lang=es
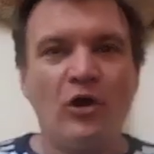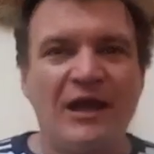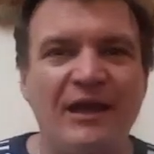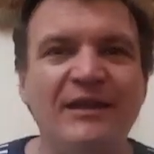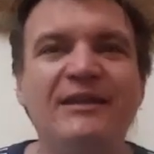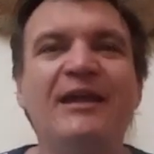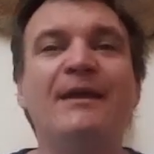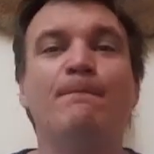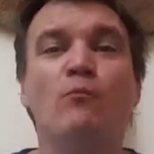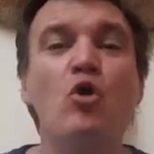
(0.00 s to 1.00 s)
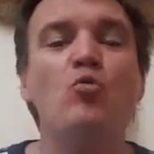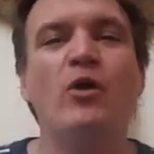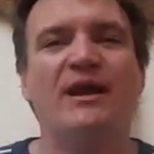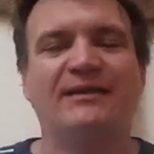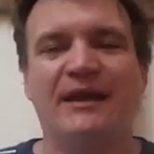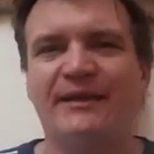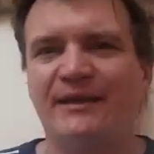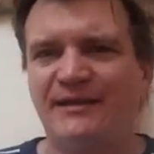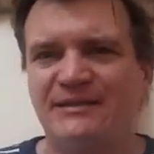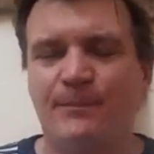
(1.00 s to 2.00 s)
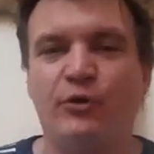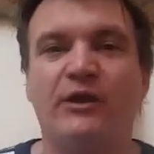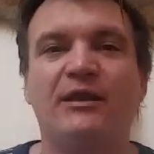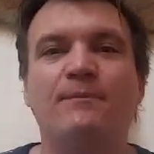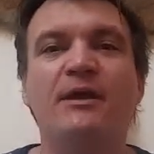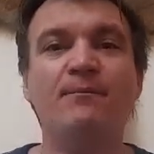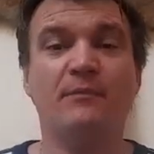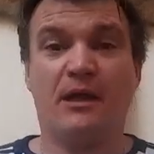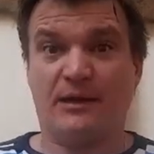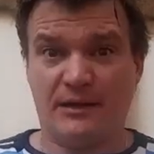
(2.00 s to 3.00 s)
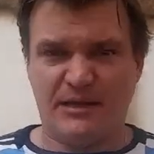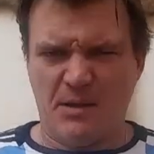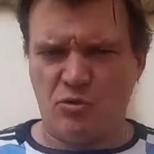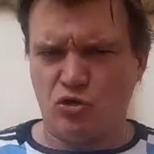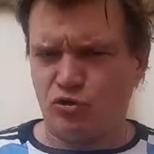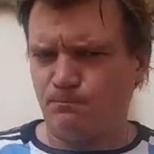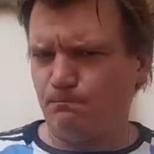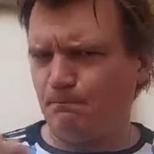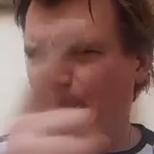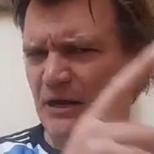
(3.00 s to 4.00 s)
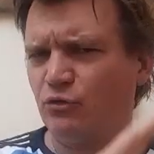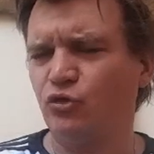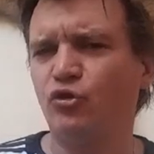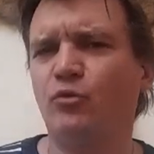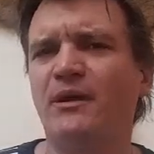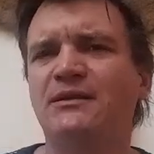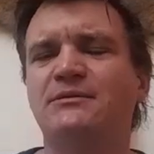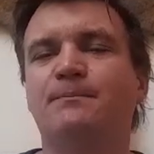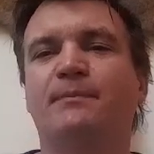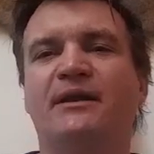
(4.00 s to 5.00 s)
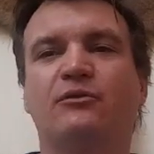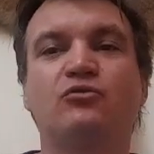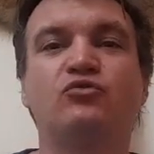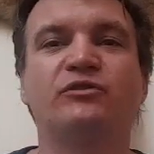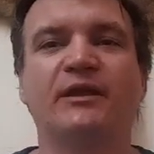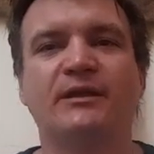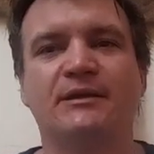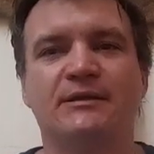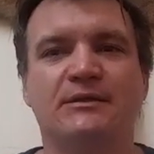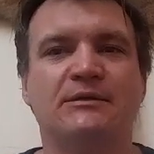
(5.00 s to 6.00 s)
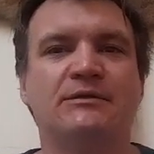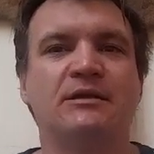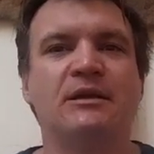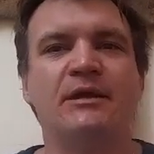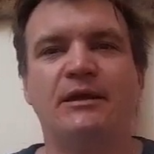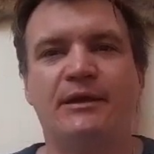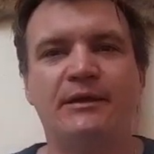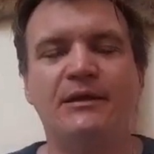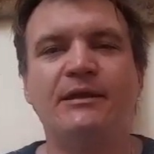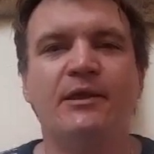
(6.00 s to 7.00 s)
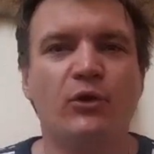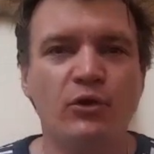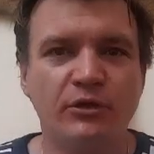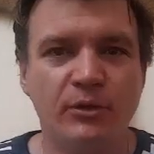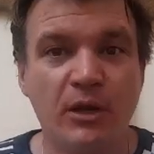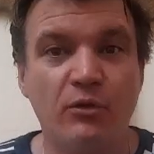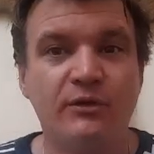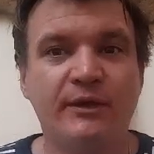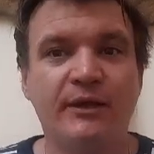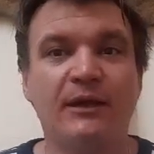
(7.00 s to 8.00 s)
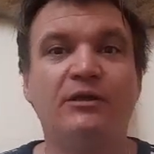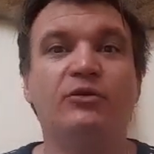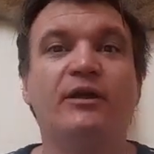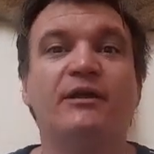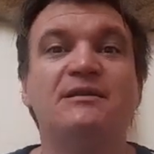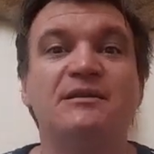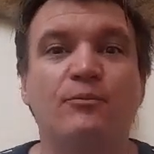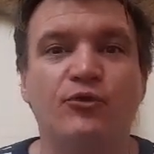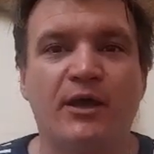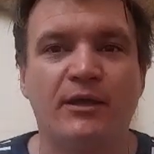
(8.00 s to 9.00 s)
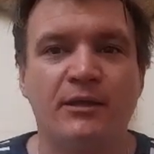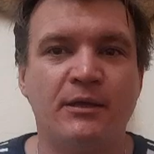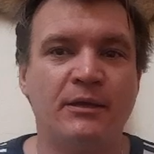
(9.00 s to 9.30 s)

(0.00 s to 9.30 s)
Hola gente, muy buenas tardes, espero que anden bien. Acá estamos para otro hito más para todos ustedes. En el día de hoy te voy a contar la historia del samurái,